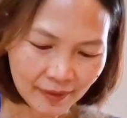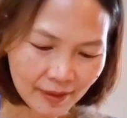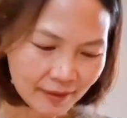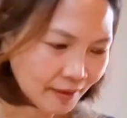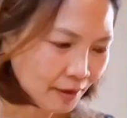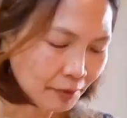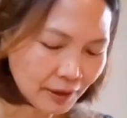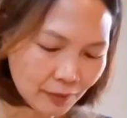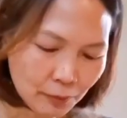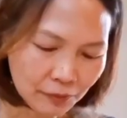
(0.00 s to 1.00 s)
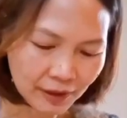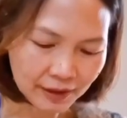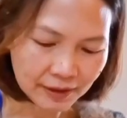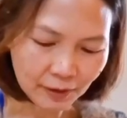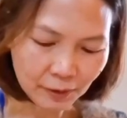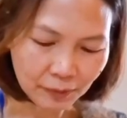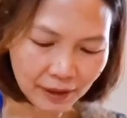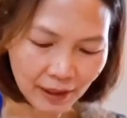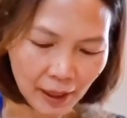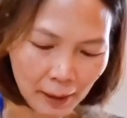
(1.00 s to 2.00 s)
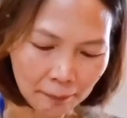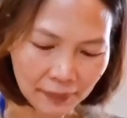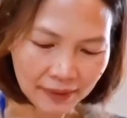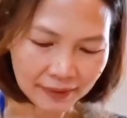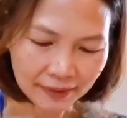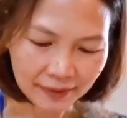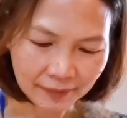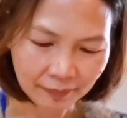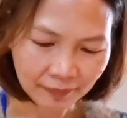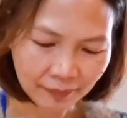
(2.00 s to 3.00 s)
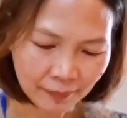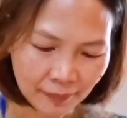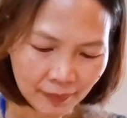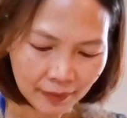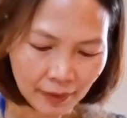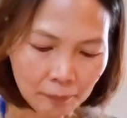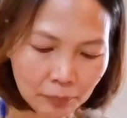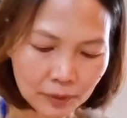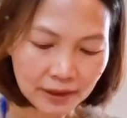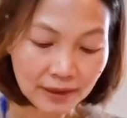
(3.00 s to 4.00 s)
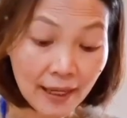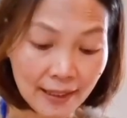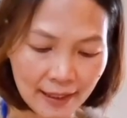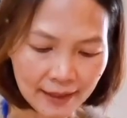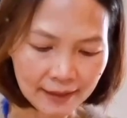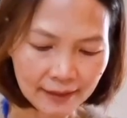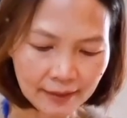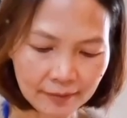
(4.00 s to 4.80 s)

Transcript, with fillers: Yan. Gawan ko muna sinuwa ng apat. Tapos salad.